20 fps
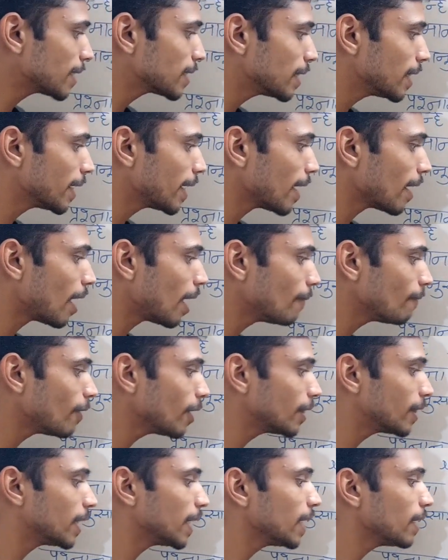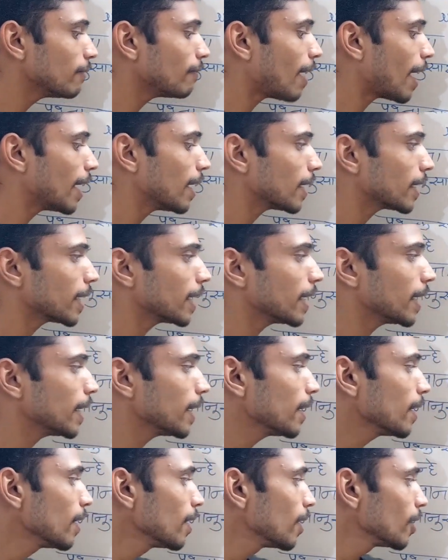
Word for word: x दिखेगा हम वहाँ तीन वाई रखेंगे